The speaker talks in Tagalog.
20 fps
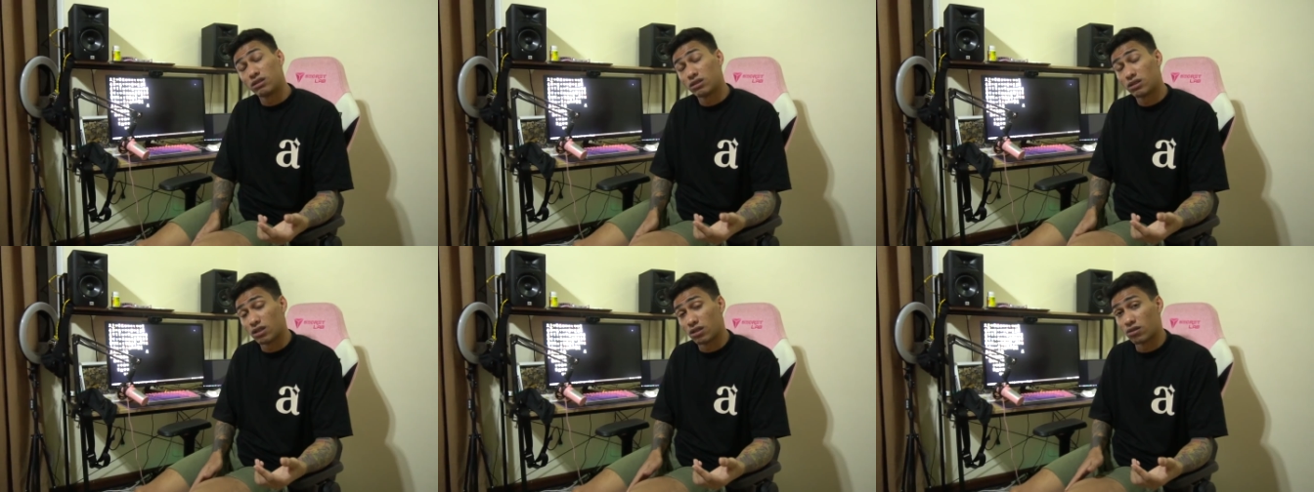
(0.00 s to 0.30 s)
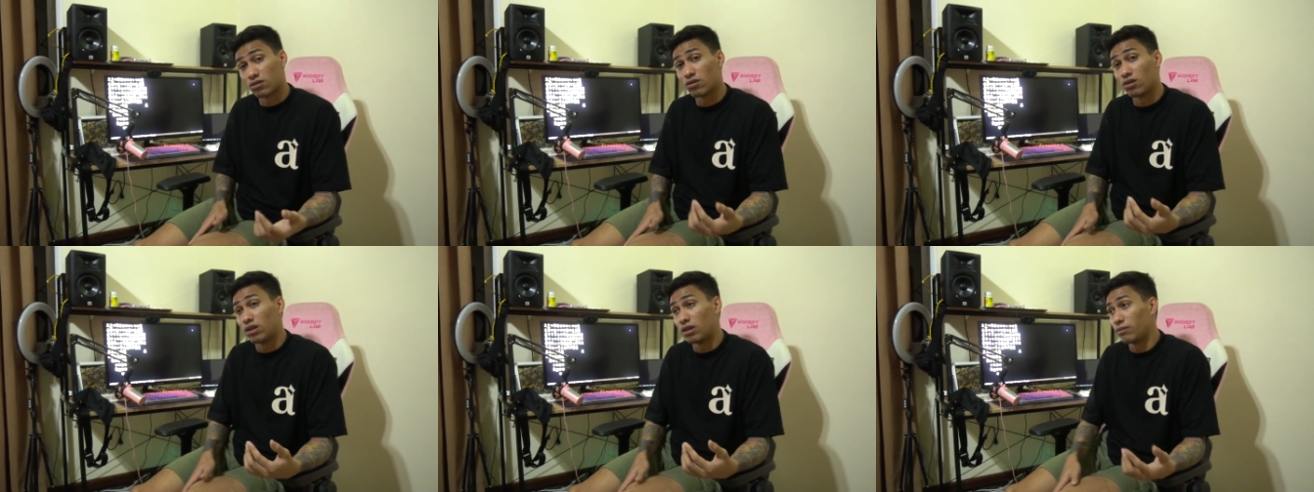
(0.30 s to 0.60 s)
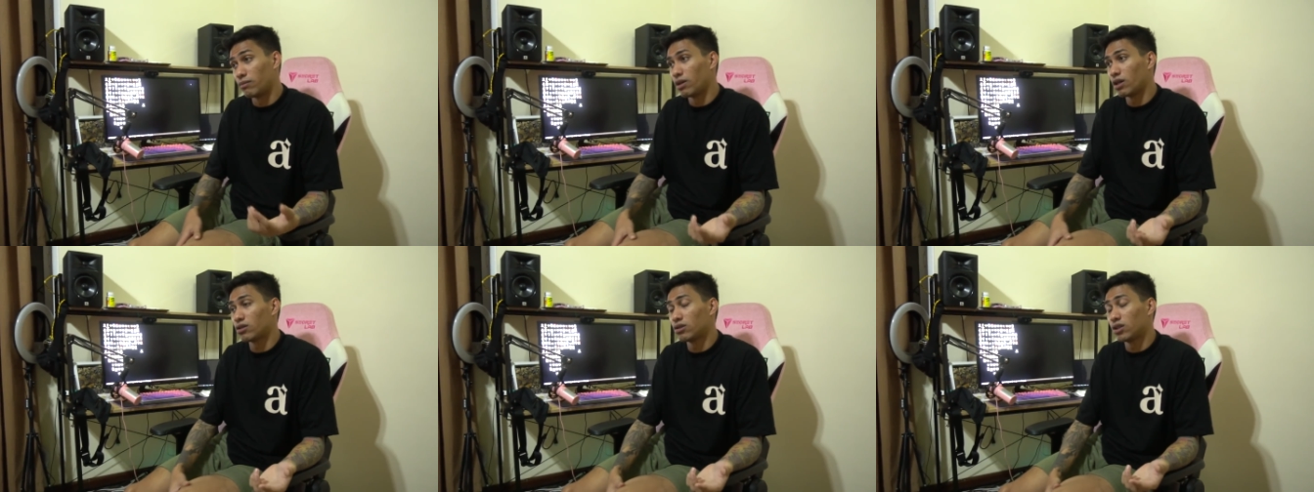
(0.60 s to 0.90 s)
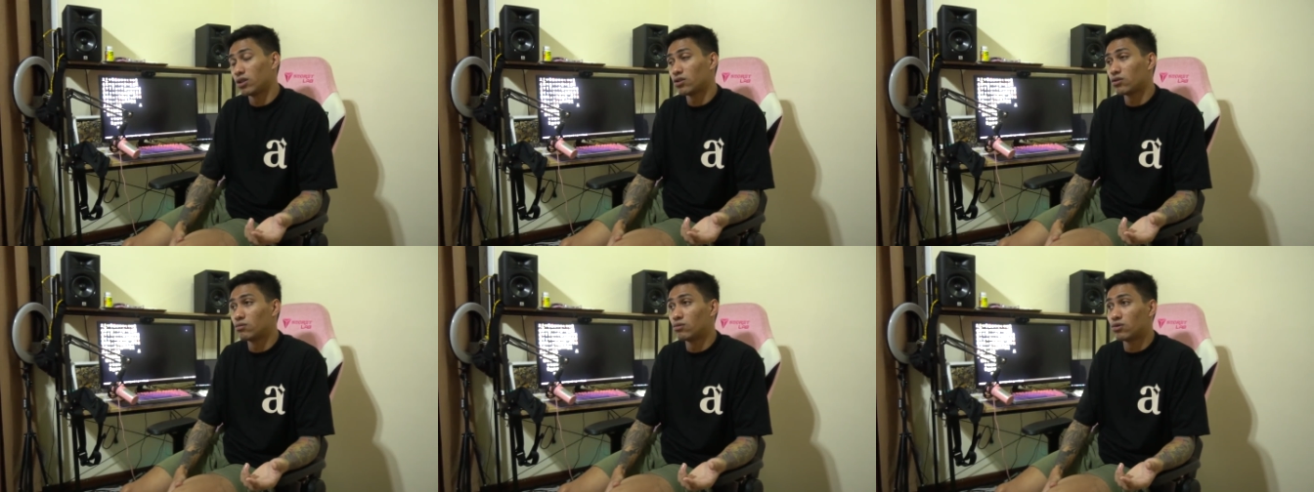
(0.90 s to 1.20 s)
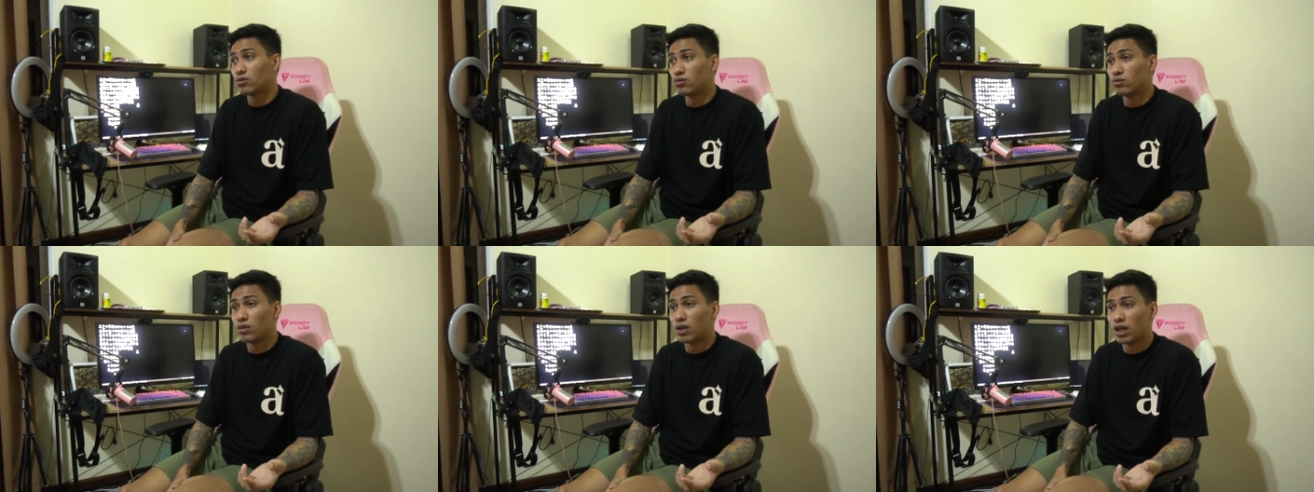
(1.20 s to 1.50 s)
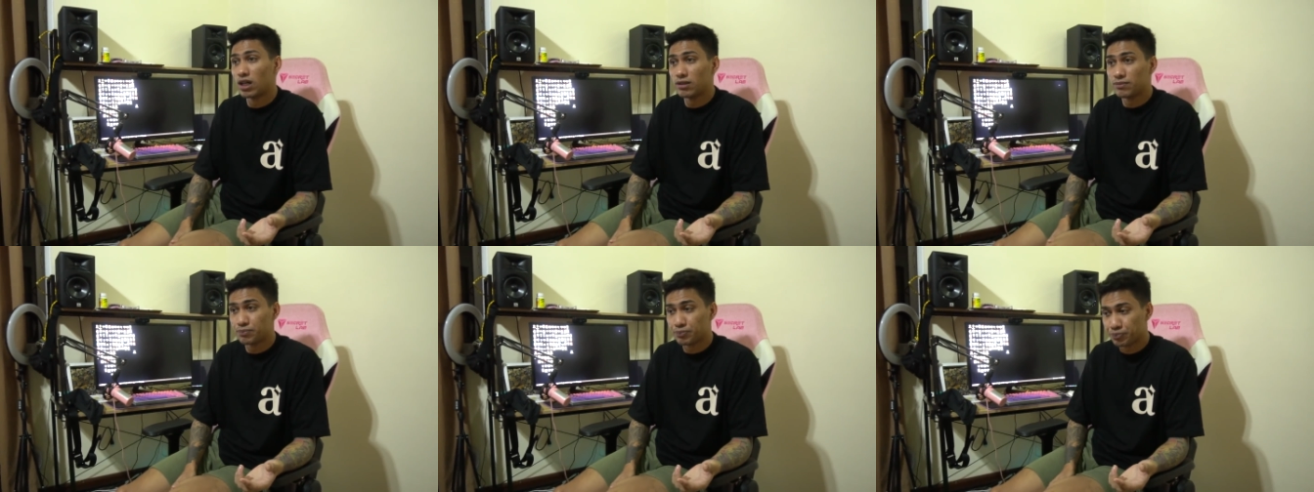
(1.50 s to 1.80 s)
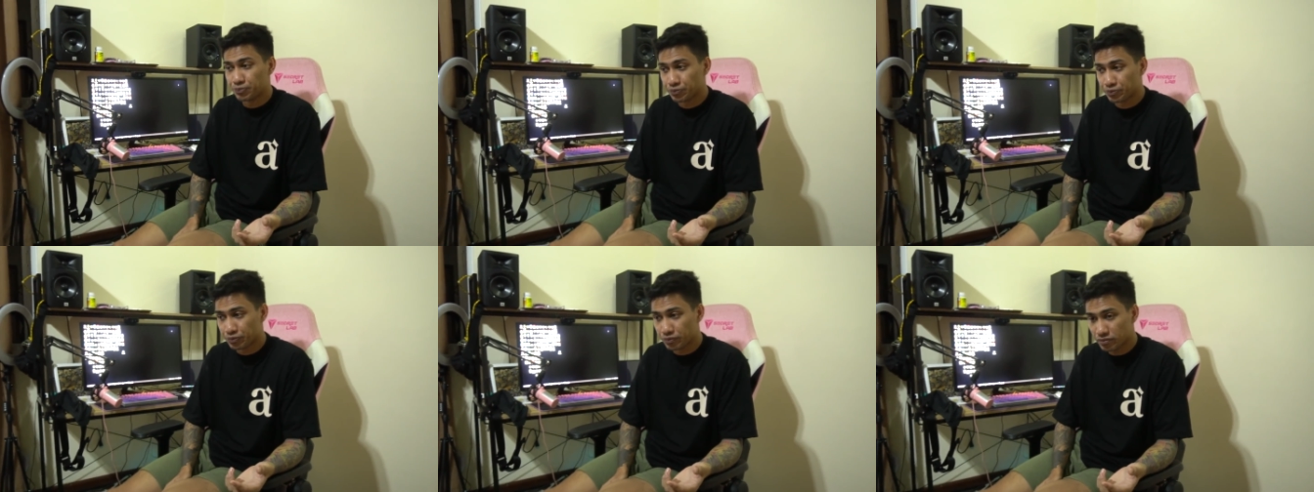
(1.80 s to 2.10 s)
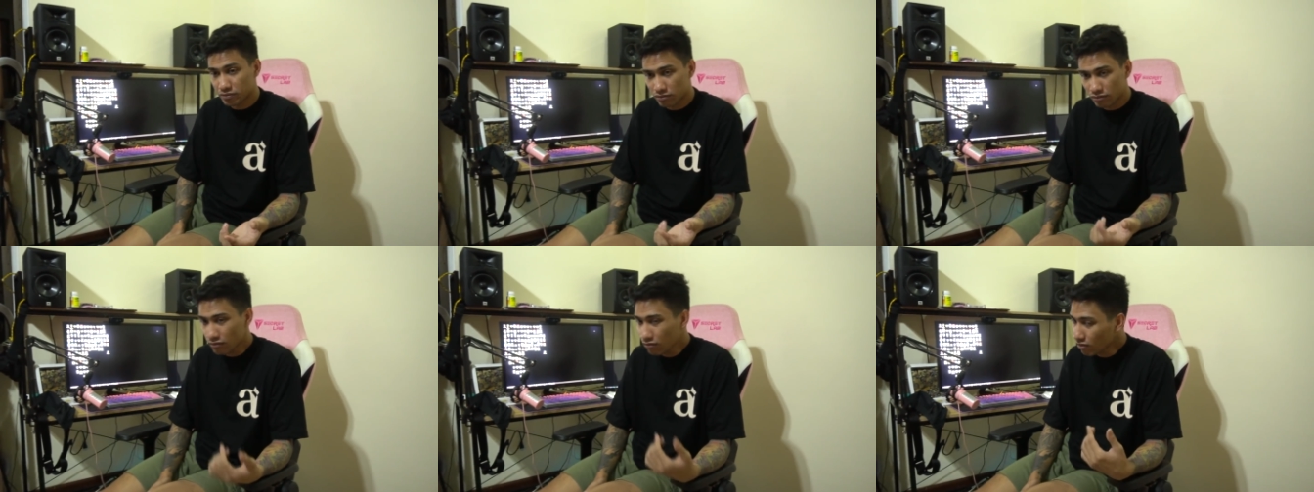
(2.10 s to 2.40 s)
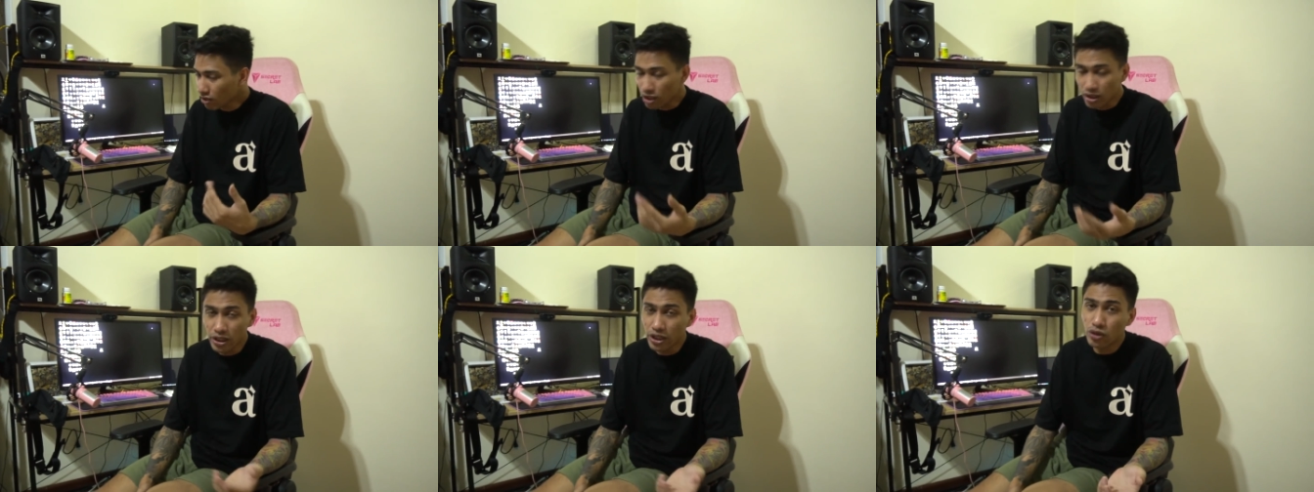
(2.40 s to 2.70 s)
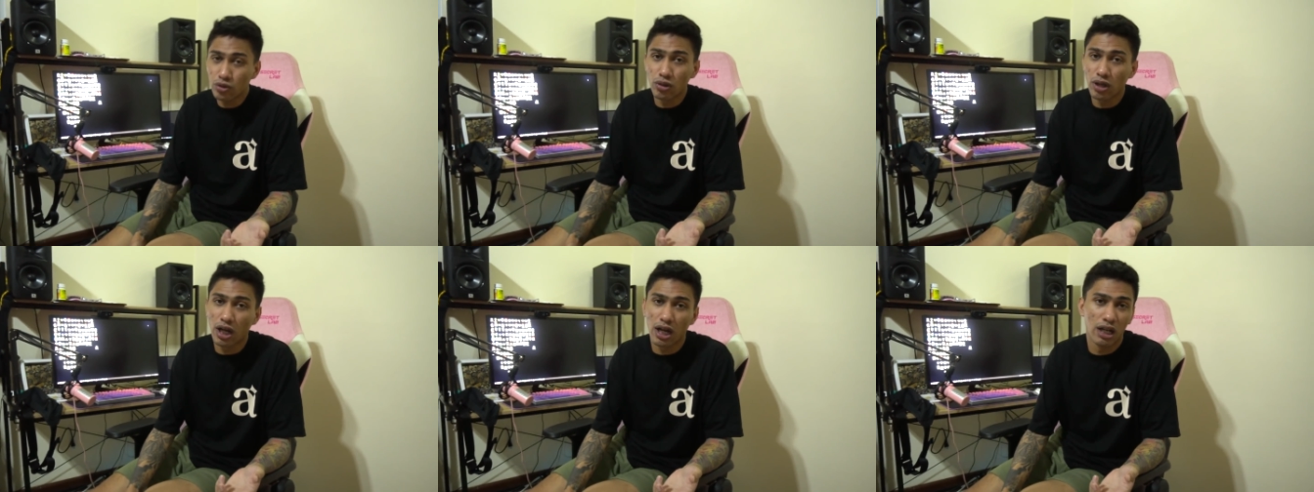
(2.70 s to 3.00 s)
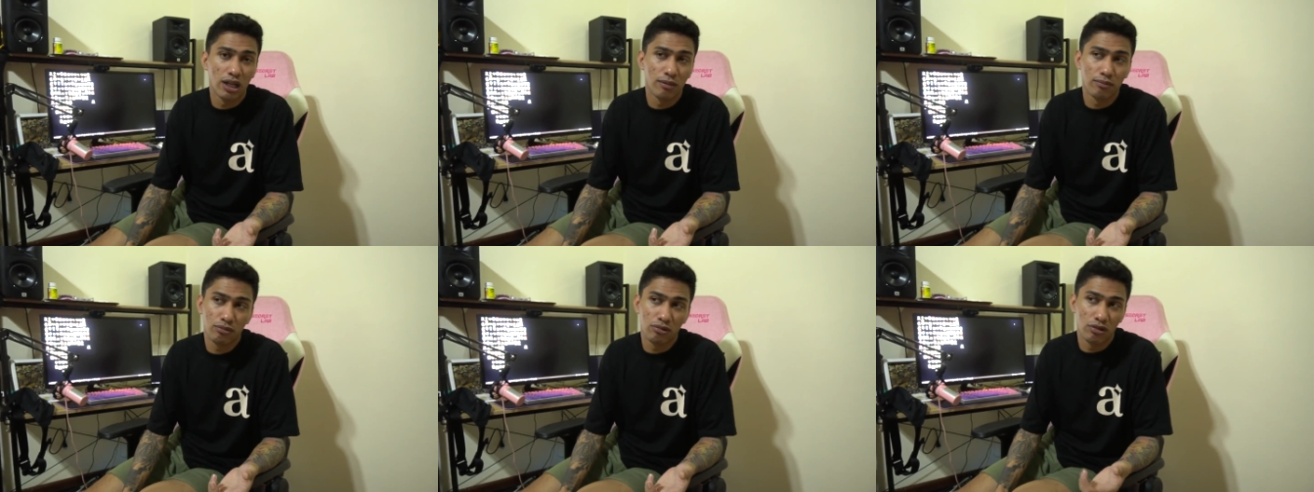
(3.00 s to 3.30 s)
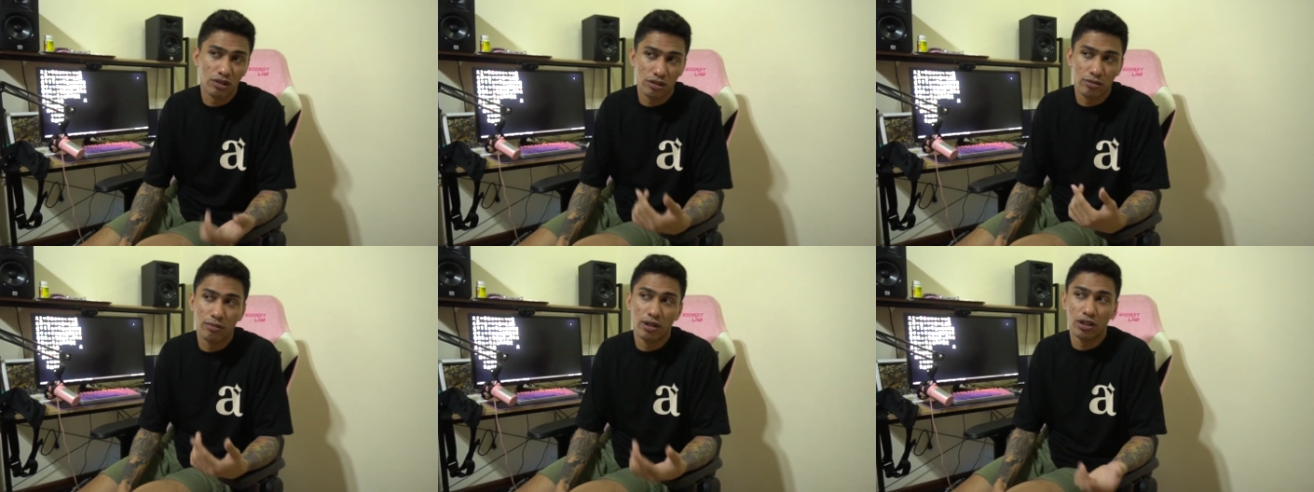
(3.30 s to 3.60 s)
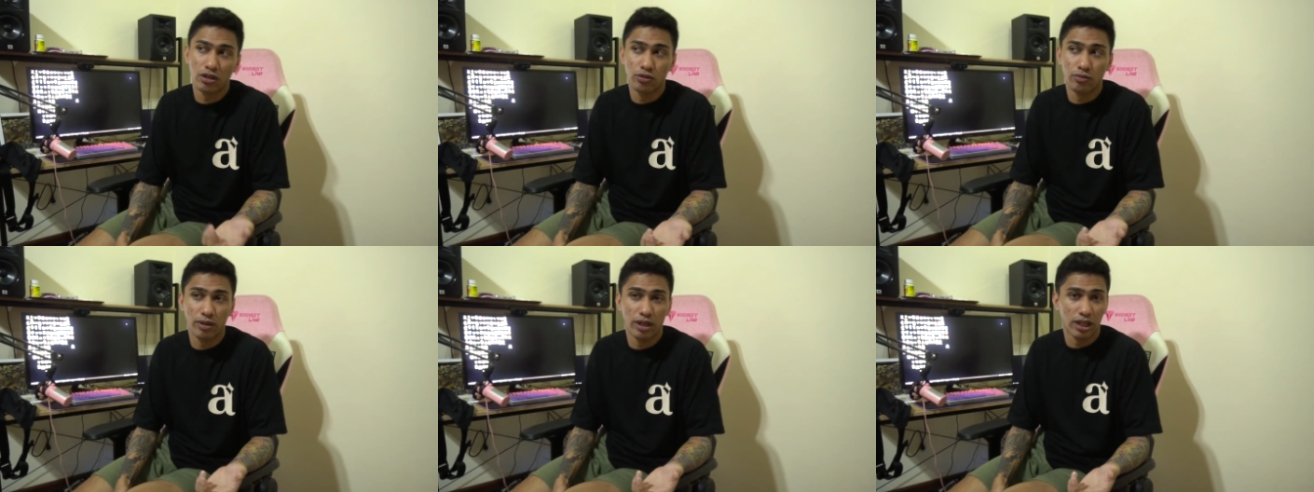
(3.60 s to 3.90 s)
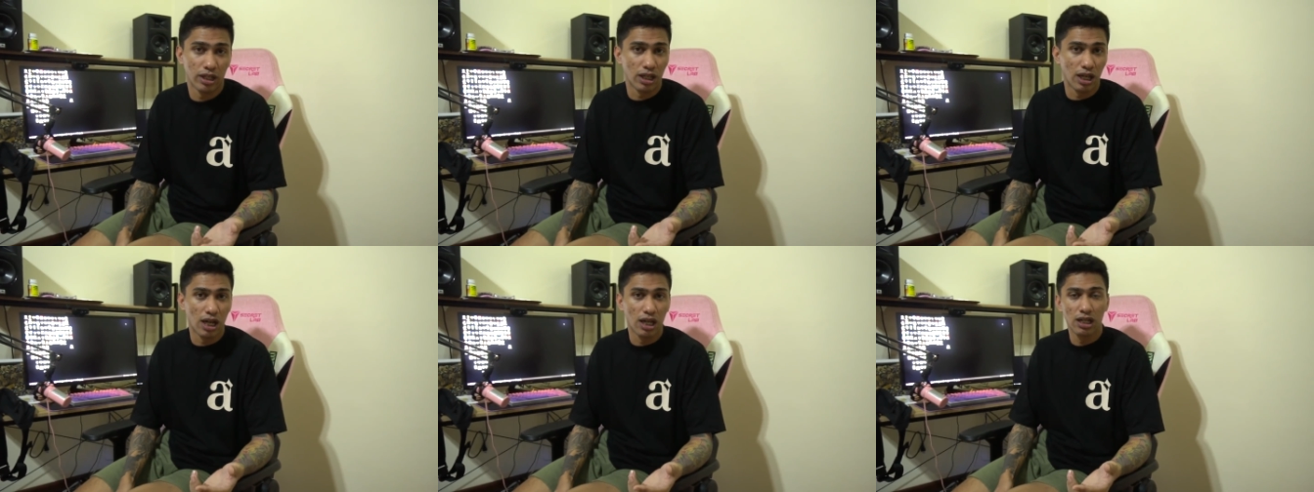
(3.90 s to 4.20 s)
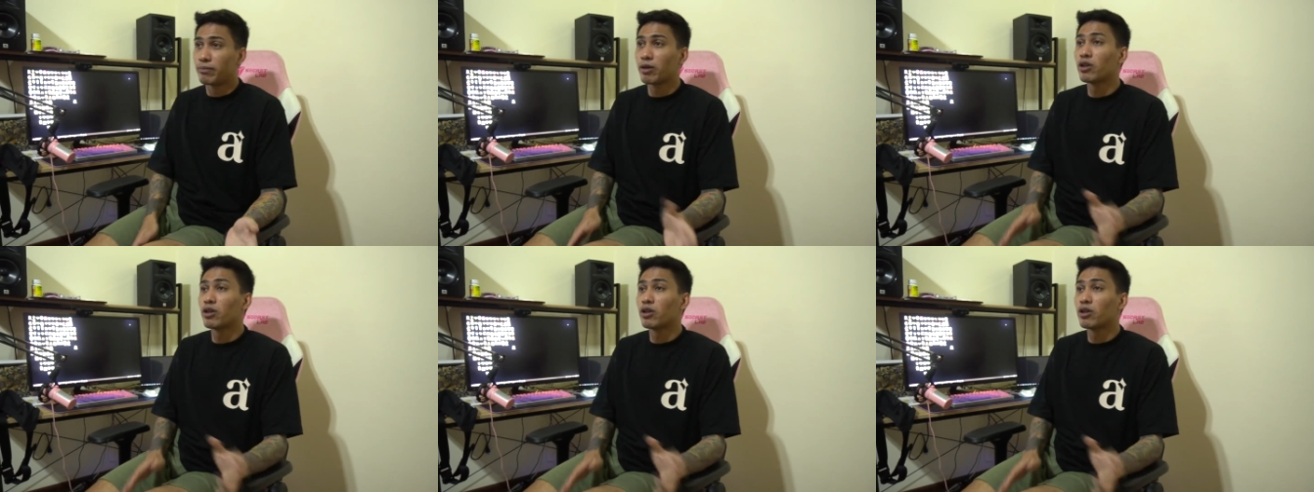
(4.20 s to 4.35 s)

Sa totoo lang, meron din kumukuha. Hindi ko lang alam kung Smart Omega.